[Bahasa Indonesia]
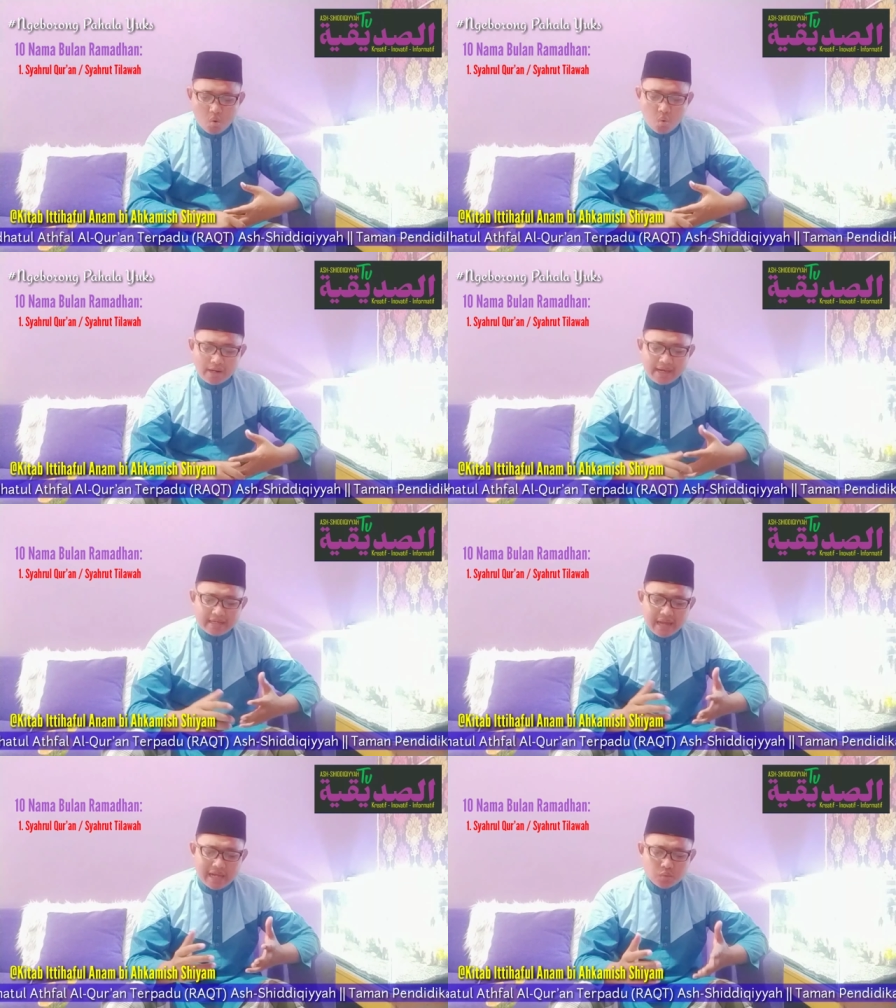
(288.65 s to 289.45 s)
wa
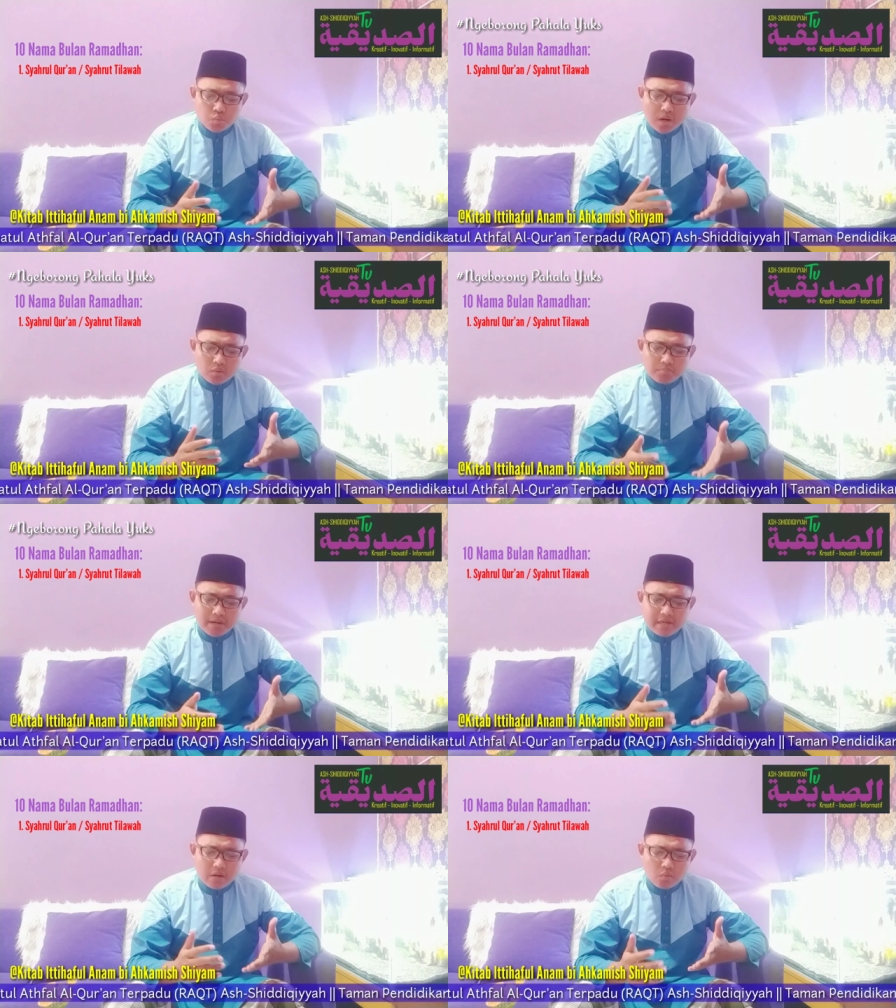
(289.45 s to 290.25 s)
kana ajwadu
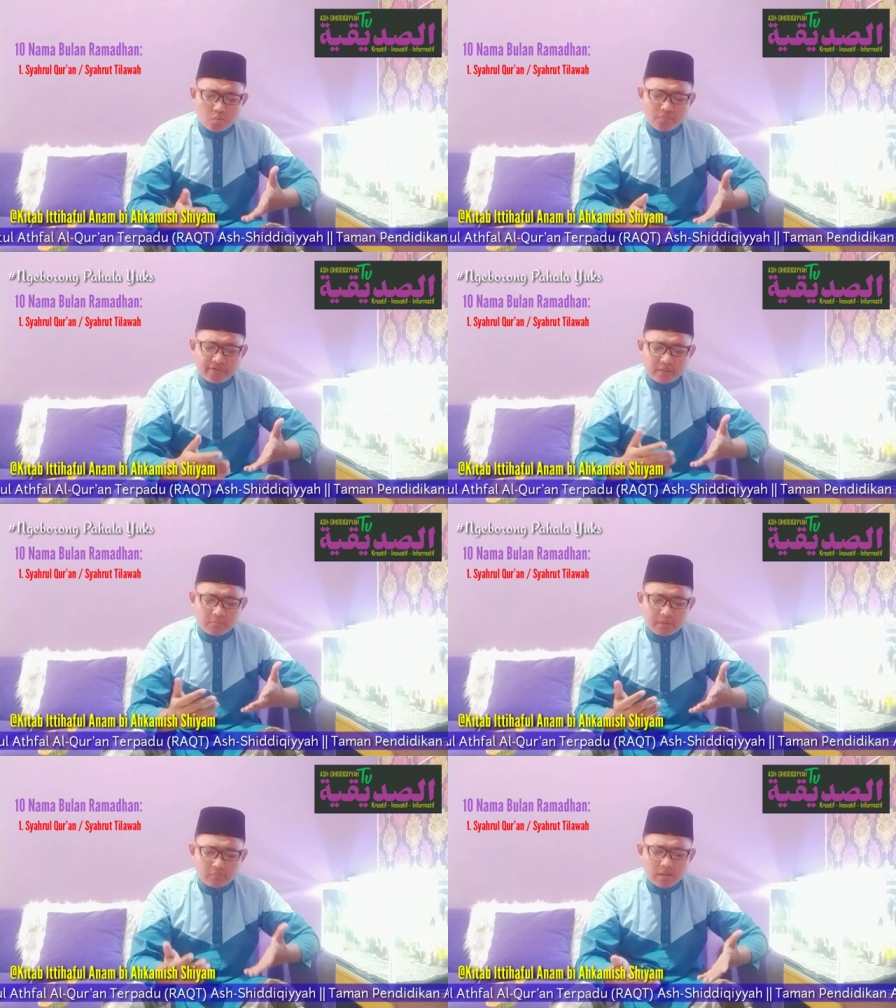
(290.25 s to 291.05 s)
ma yakunu fi
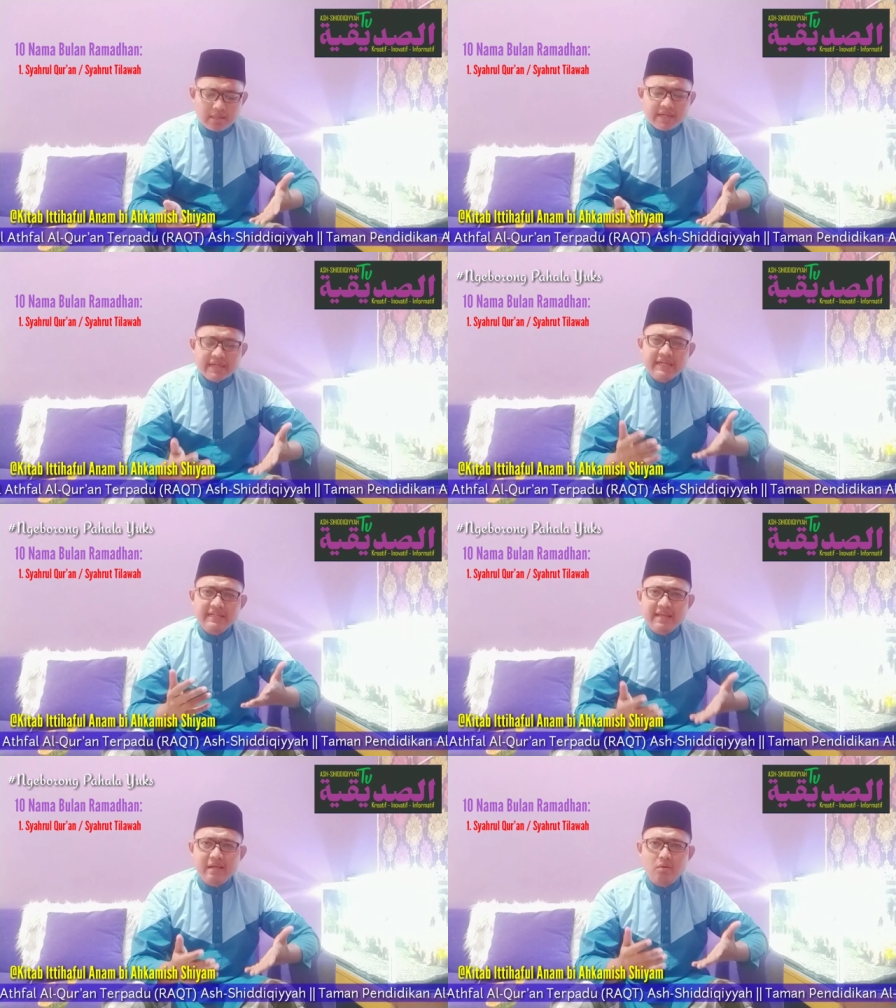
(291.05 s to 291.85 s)
Ramadan
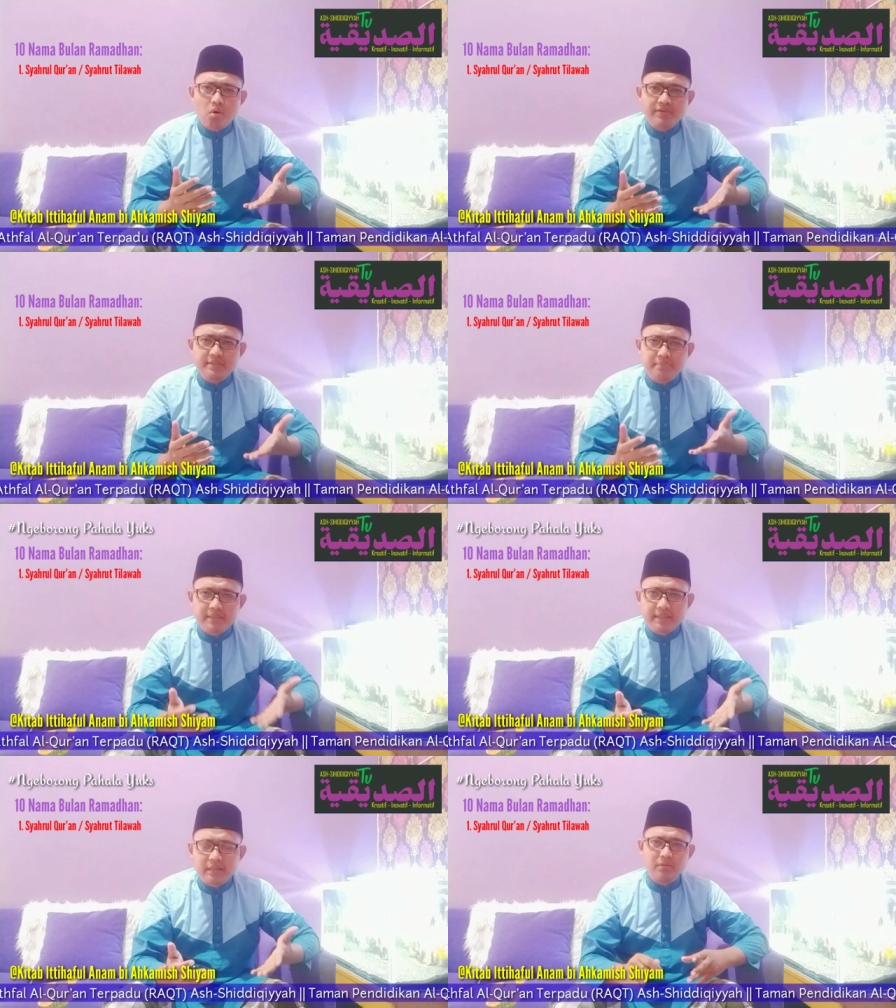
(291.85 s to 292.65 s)
hina yalqa
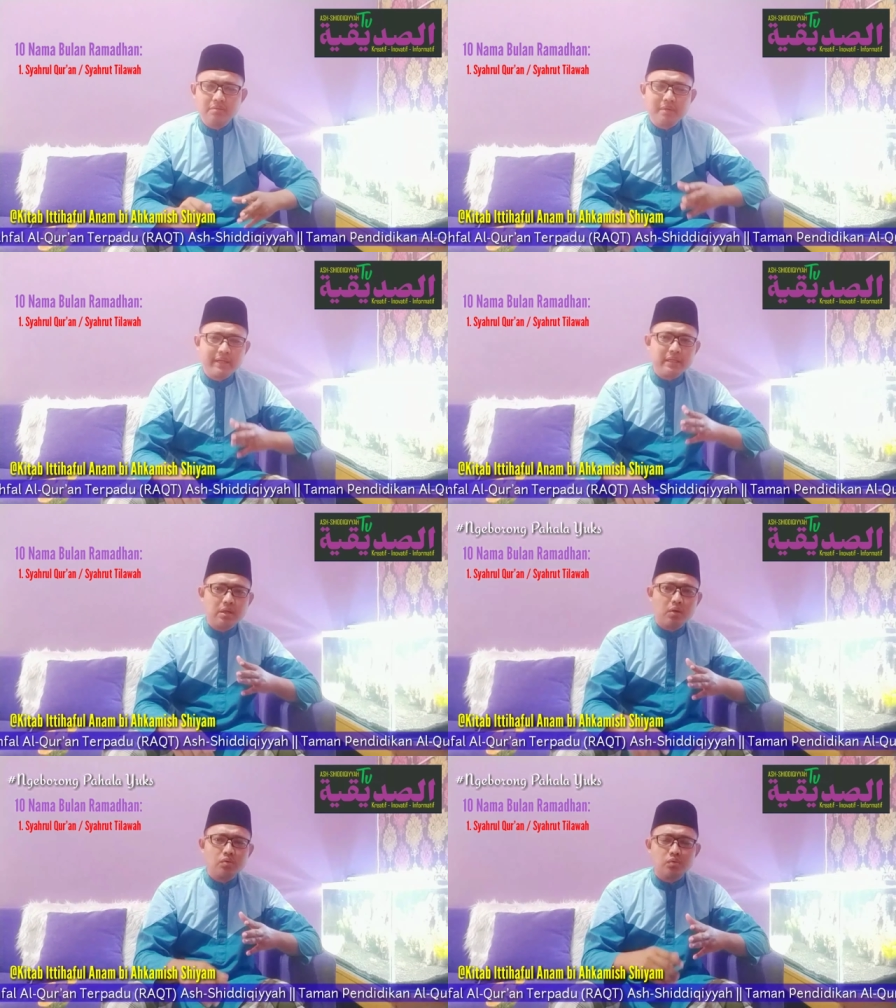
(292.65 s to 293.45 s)
Jibril.
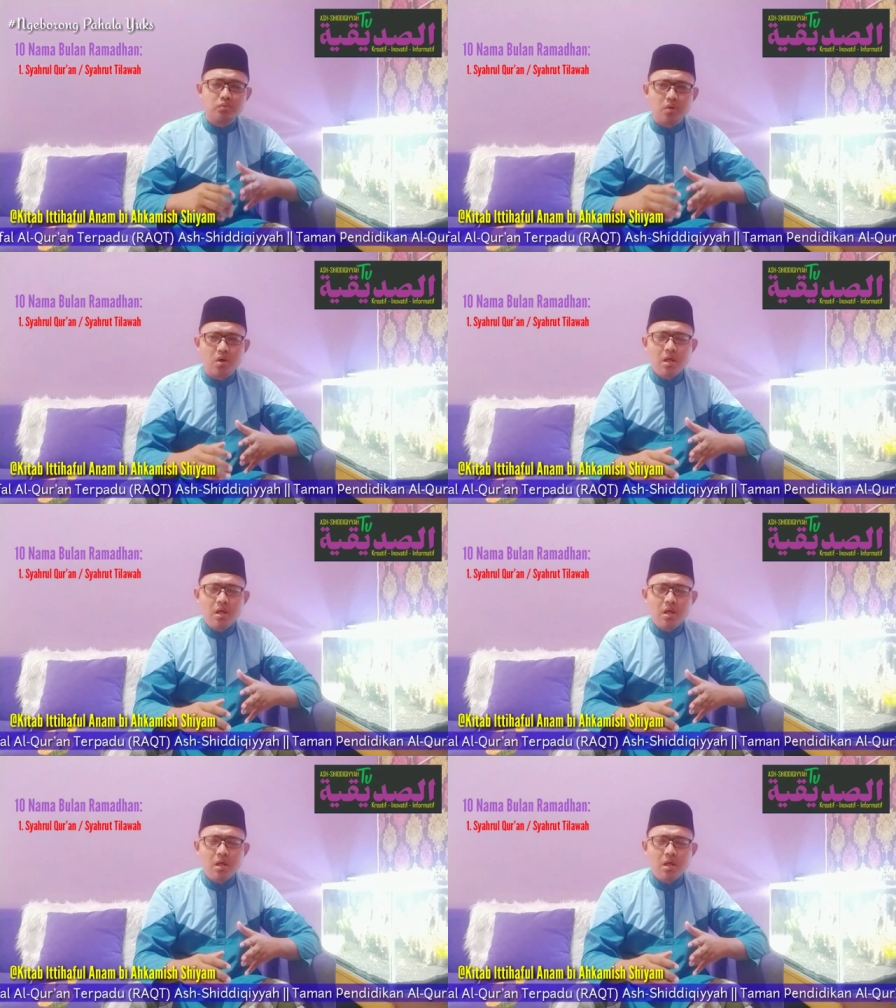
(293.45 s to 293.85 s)
Baginda Rasulullah